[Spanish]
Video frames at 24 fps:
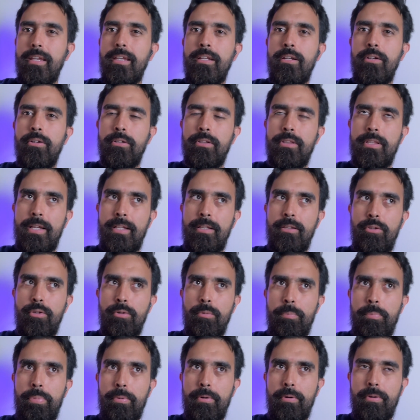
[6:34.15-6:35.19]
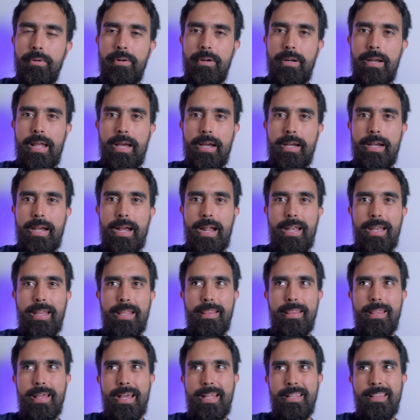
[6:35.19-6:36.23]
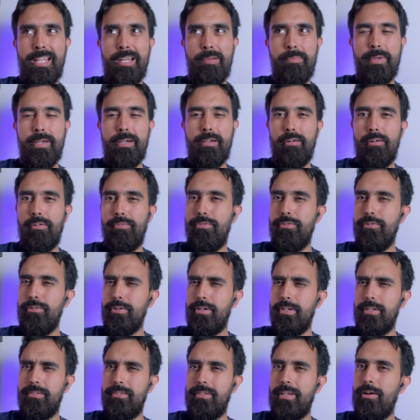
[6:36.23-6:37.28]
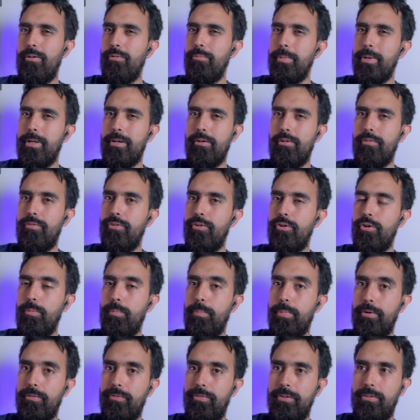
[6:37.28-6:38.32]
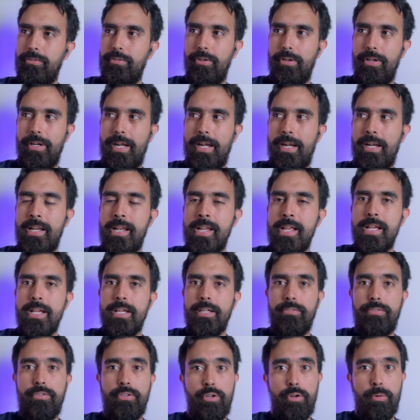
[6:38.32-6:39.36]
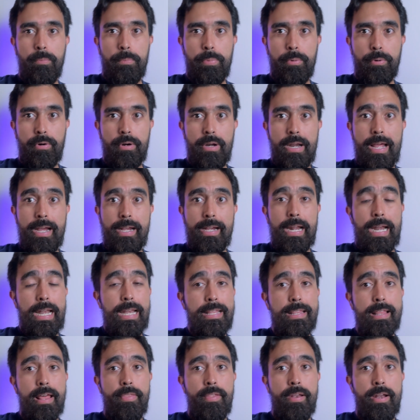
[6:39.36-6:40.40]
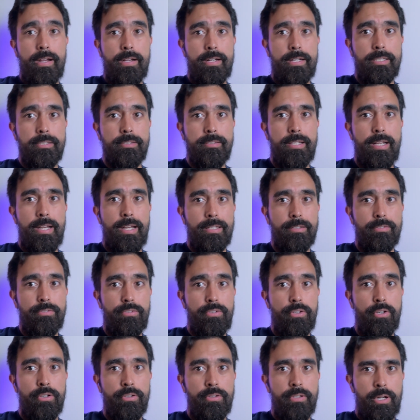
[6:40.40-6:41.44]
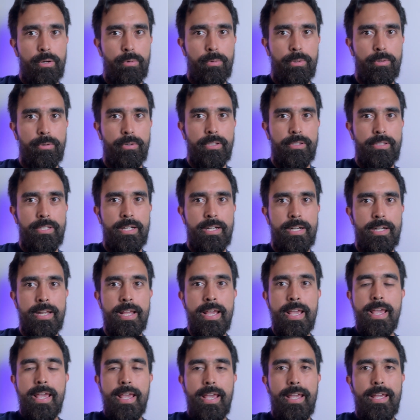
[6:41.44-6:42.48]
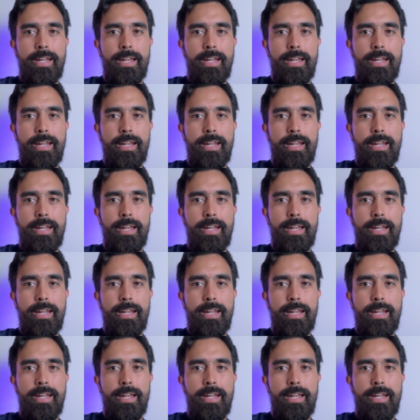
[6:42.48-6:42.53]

Y no tanto por la calidad del micrófono, que sea un micrófono profesional, sino por la calidad de la cancelación de ruido que tienen.